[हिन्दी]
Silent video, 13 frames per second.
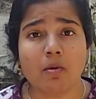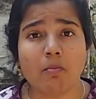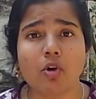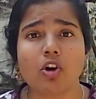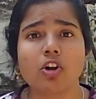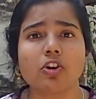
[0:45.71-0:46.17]

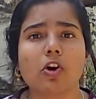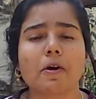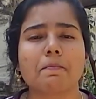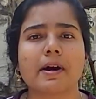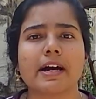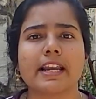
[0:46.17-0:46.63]
मुकुल
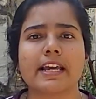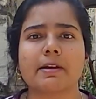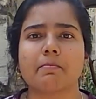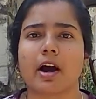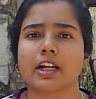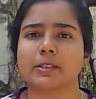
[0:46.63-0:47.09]
रॉय पहले
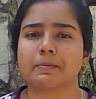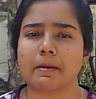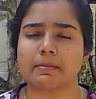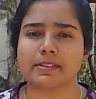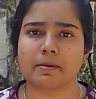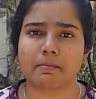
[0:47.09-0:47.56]
ही
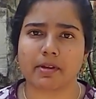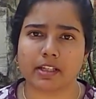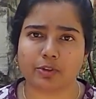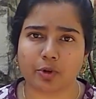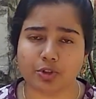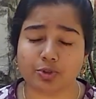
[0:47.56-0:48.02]
भाजपा में
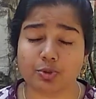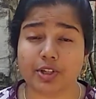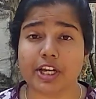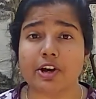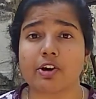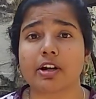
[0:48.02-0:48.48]
सम्मिलित हो
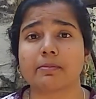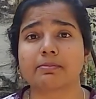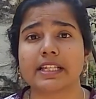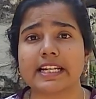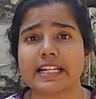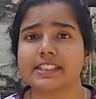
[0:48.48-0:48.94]
चुके हैं और
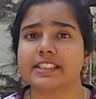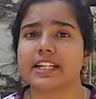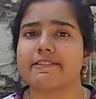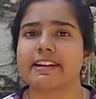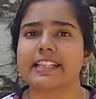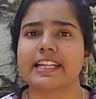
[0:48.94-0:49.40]
अब दिनेश
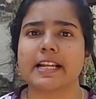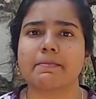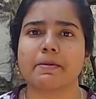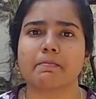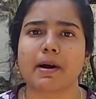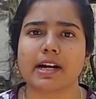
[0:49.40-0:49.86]
त्रिवेदी
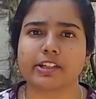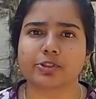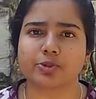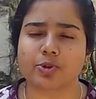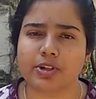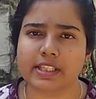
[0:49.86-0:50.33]
ने भी
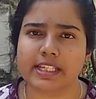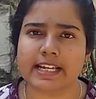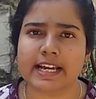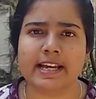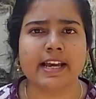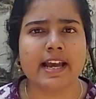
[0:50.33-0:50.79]
पार्टी छोड़ दी
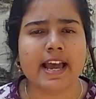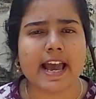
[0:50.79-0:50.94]
है